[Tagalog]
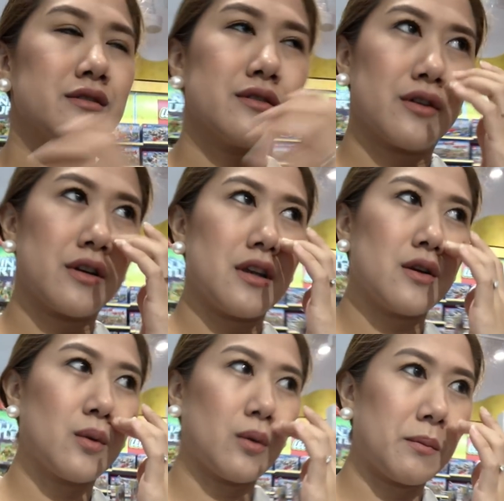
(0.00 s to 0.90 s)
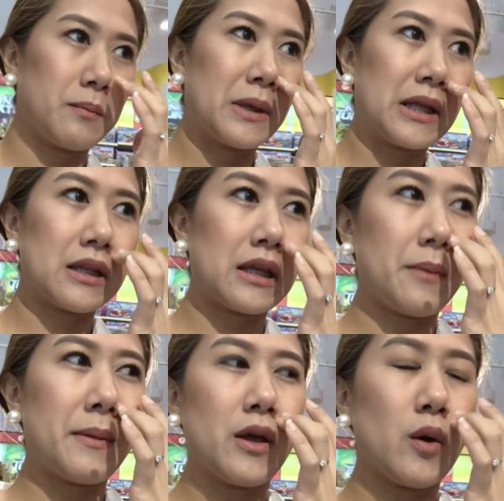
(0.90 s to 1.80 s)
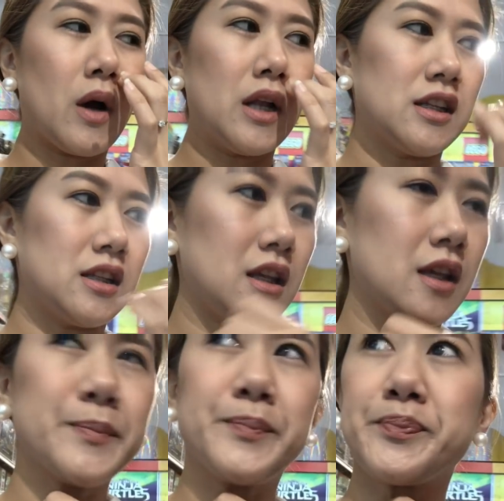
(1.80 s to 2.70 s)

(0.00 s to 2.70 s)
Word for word: Sorry kung biglang nag-iba yung quality.